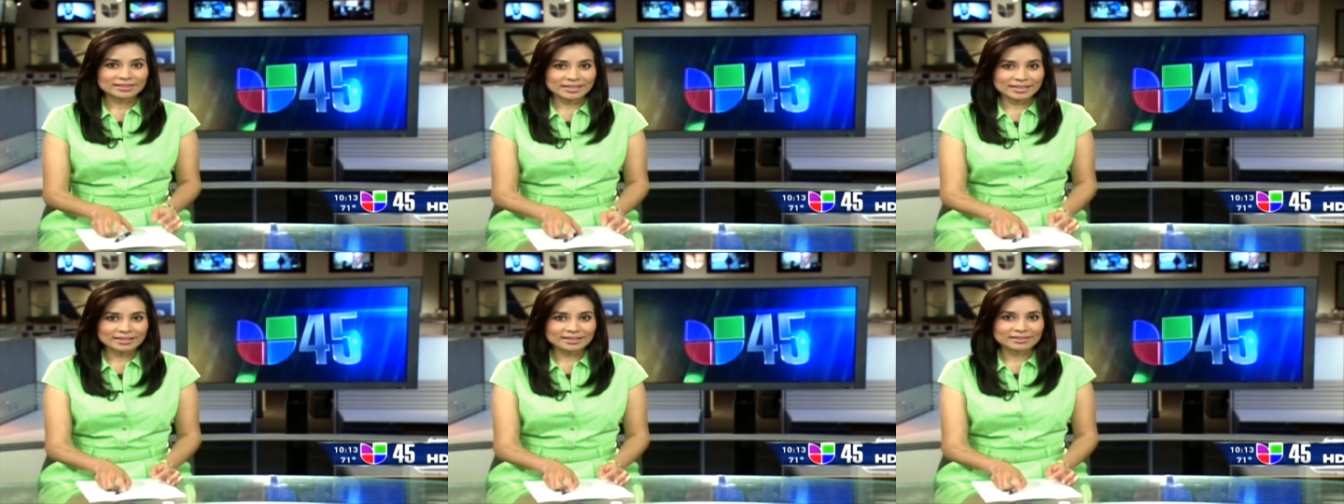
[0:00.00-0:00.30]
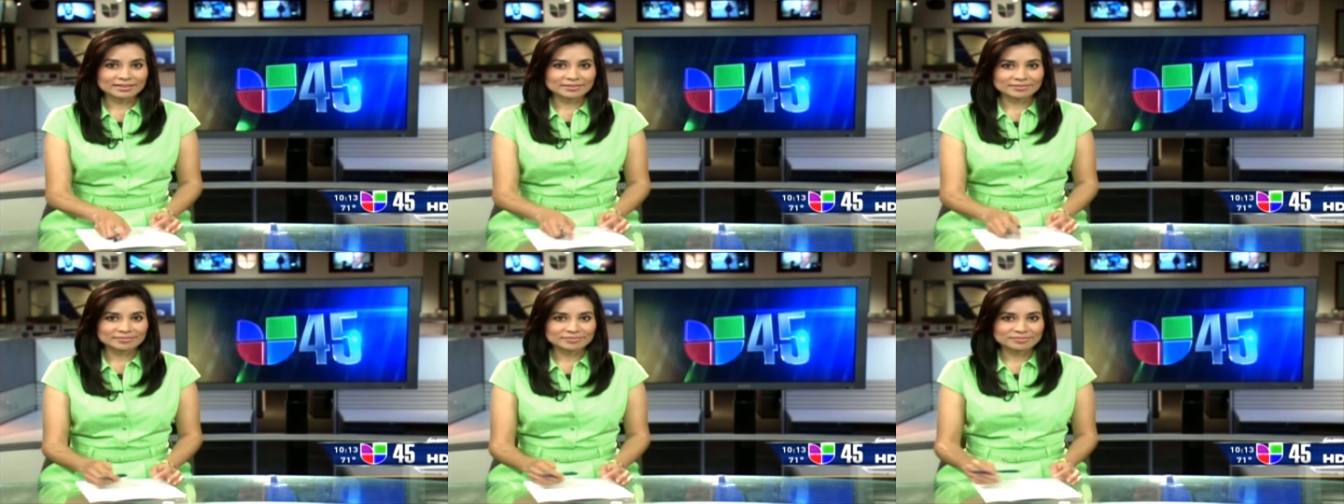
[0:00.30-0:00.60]

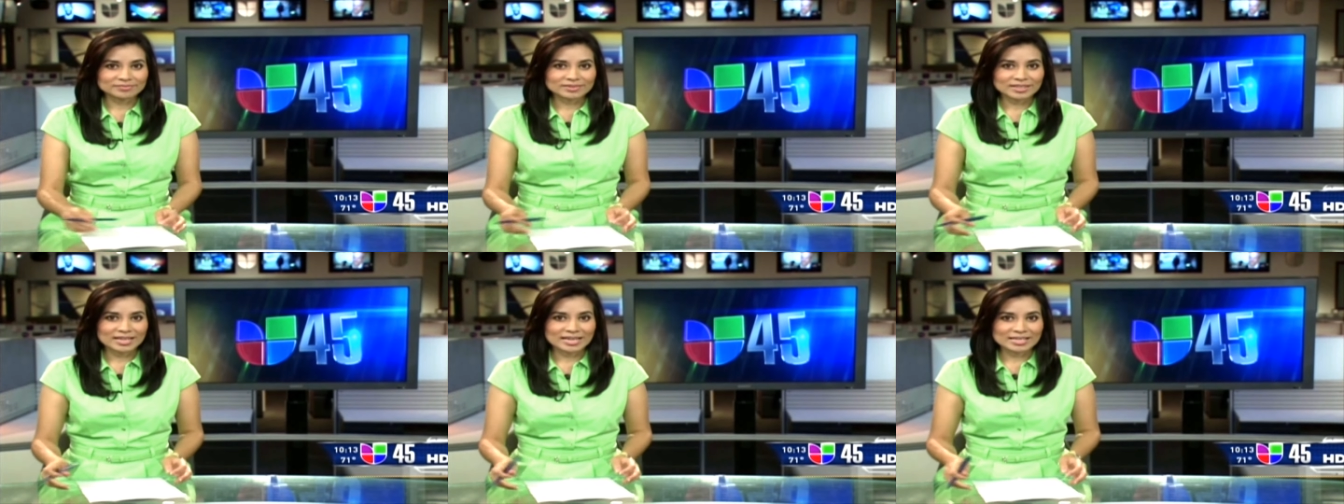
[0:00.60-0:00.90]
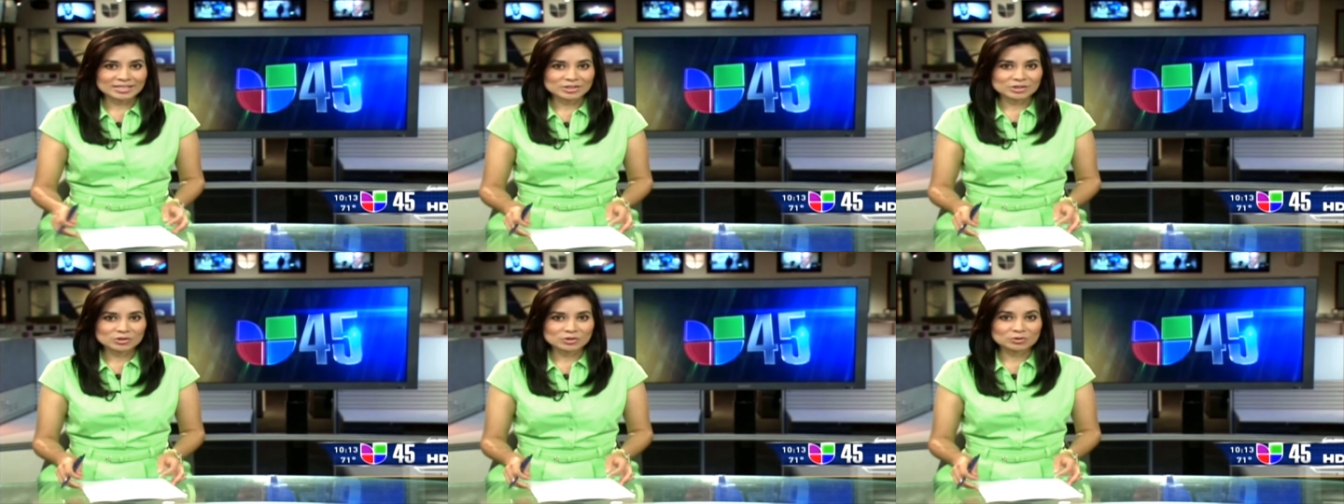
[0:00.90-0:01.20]
tarde
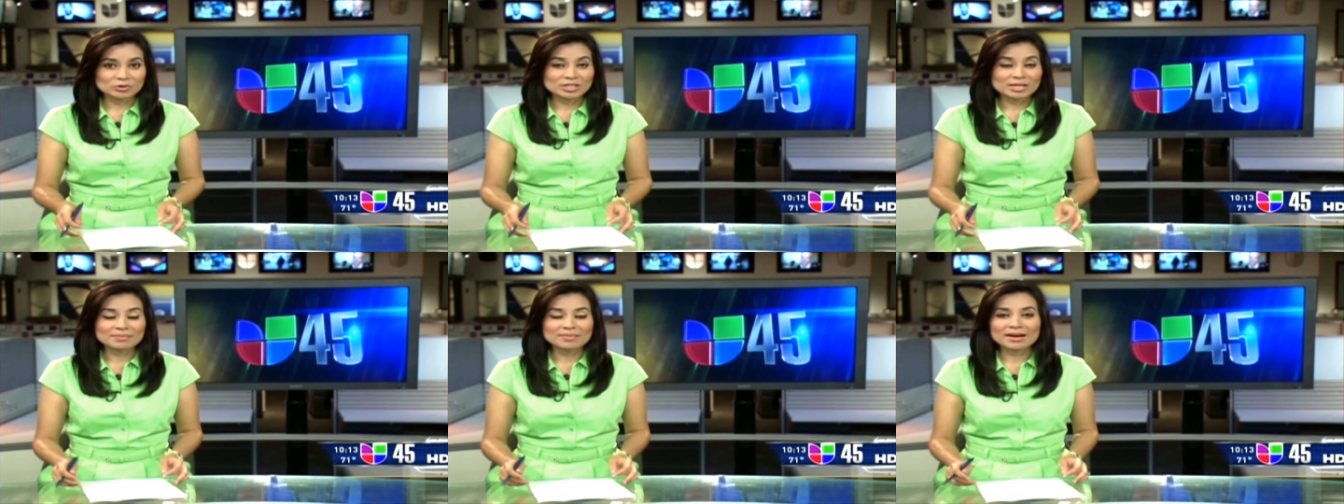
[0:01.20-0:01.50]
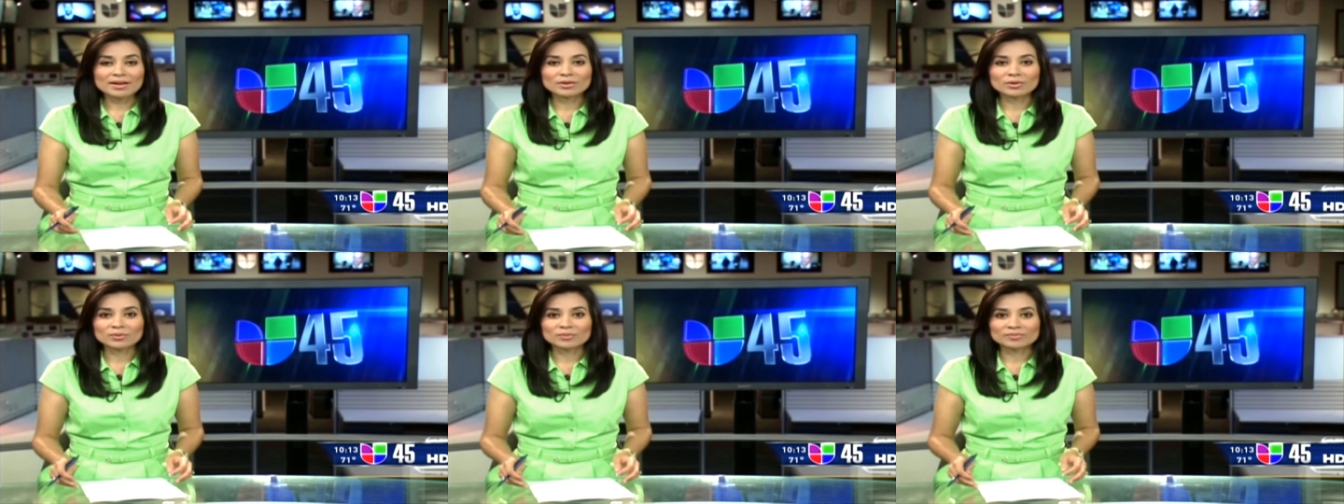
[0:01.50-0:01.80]
a su
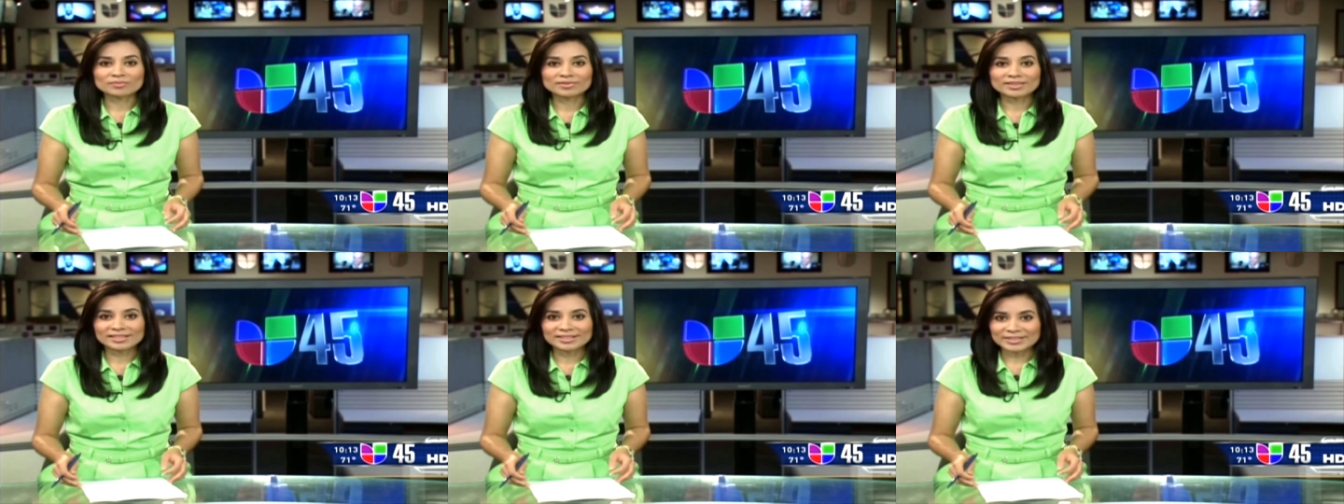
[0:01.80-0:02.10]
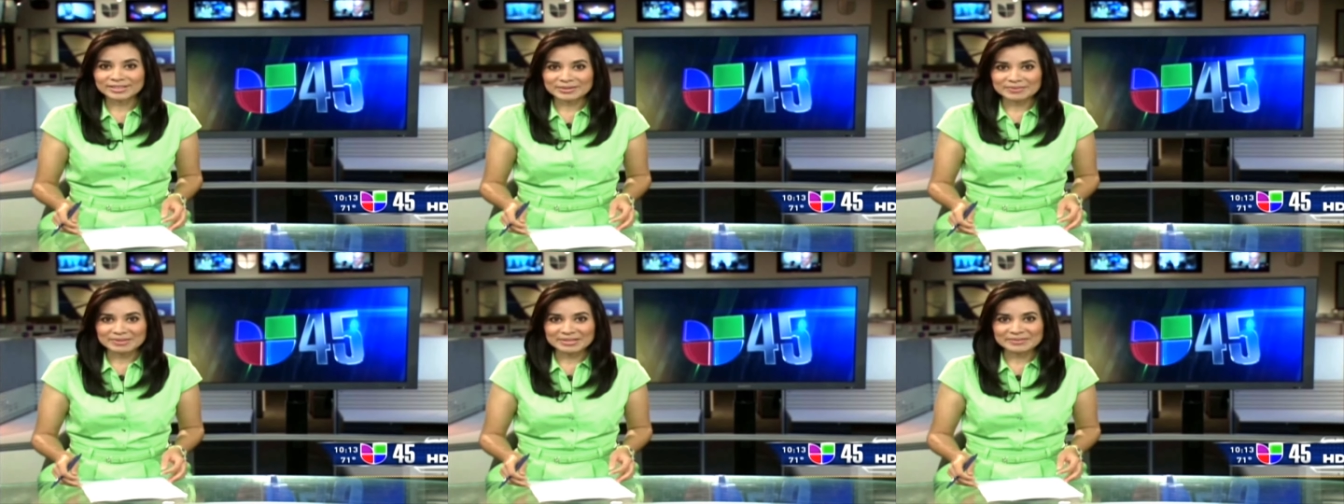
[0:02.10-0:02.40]
llamado
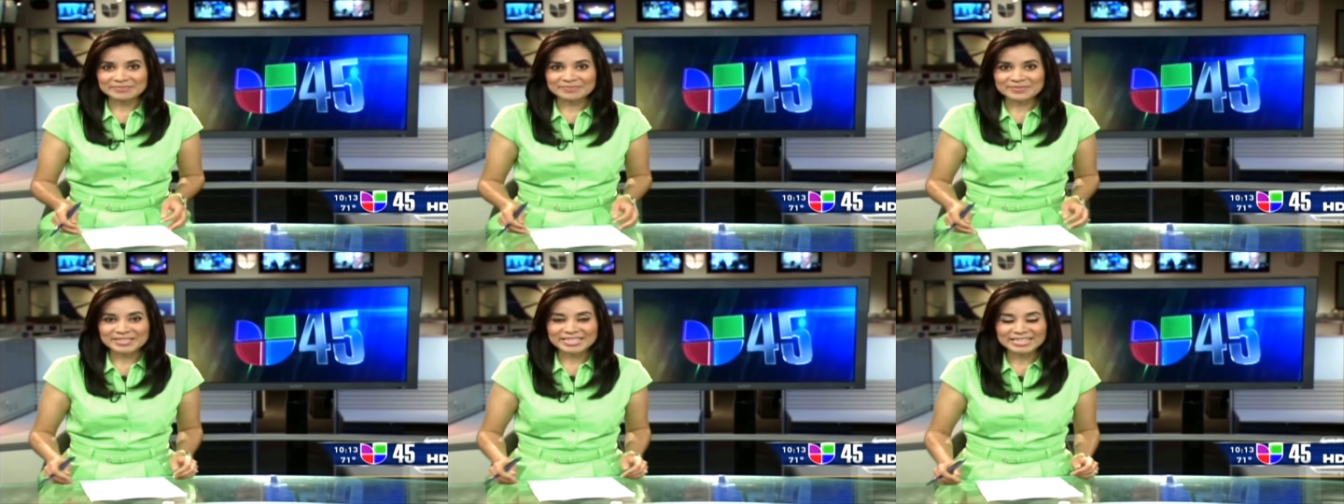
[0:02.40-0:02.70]
del crimen.